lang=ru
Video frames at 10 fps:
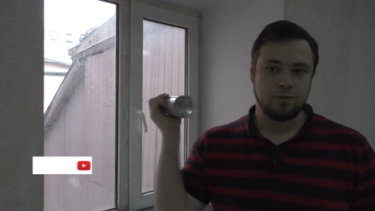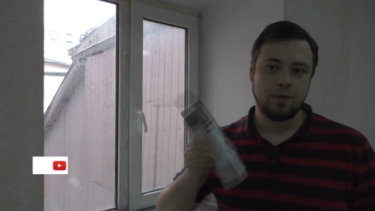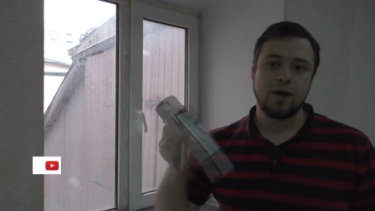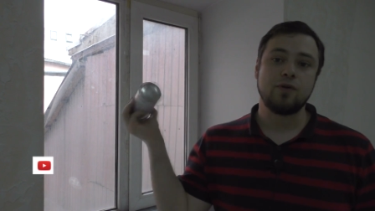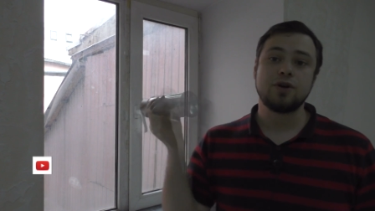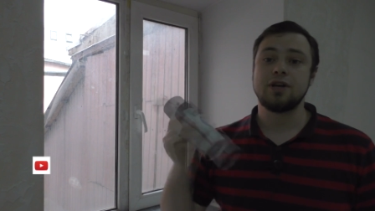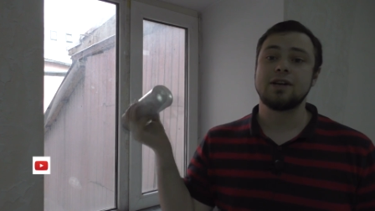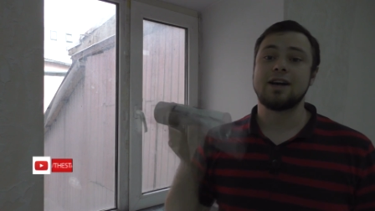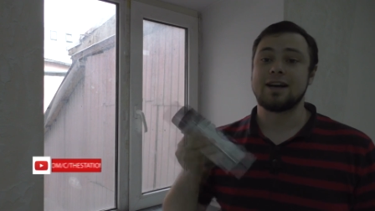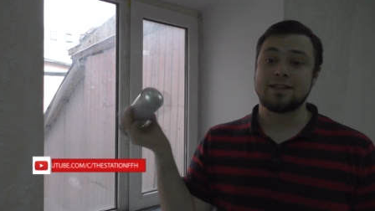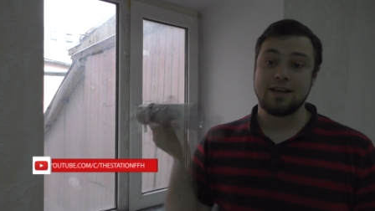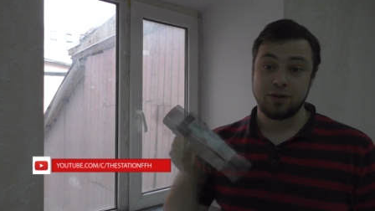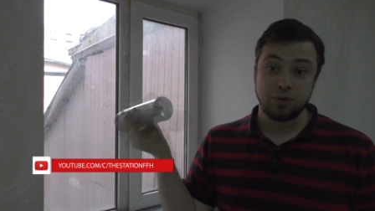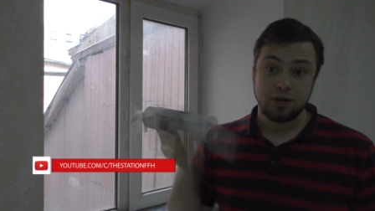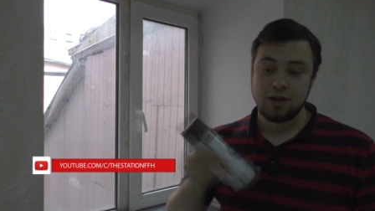В первую очередь, как
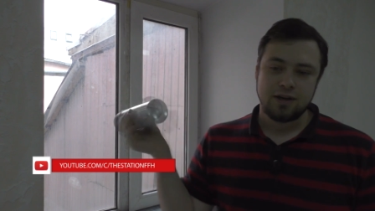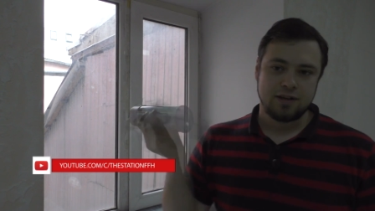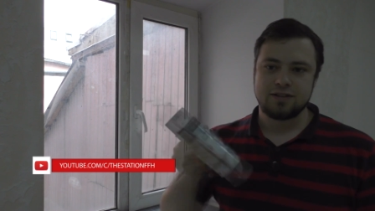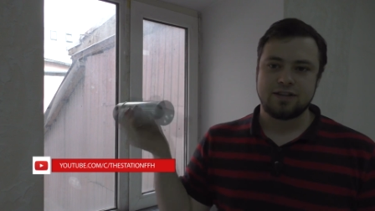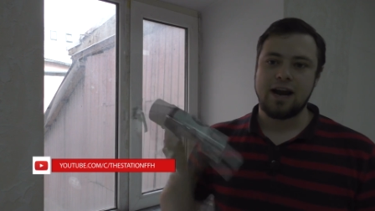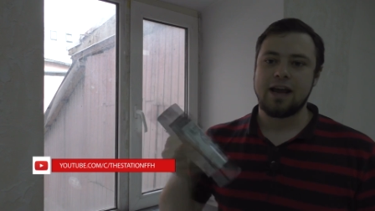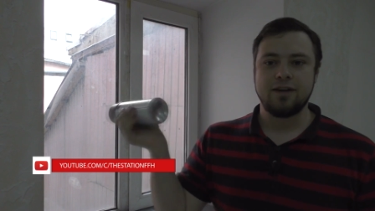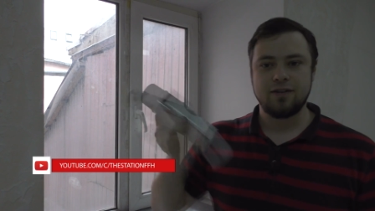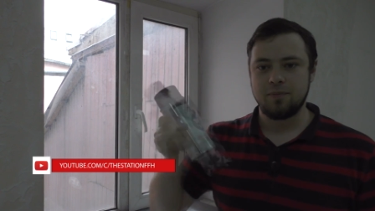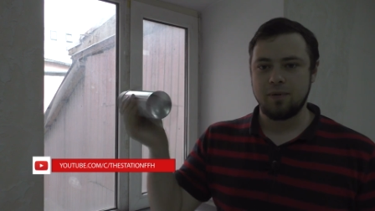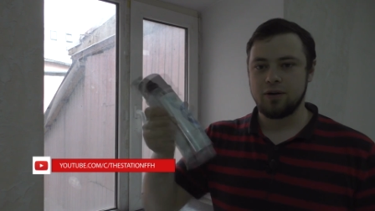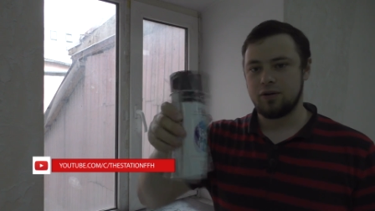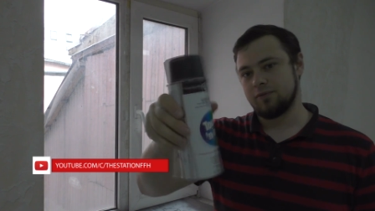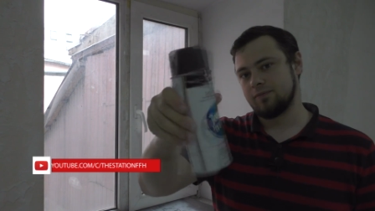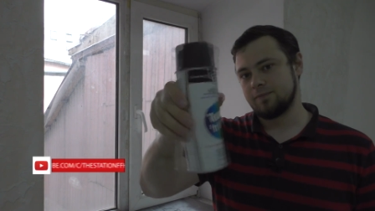следует, встряхиваем баллон.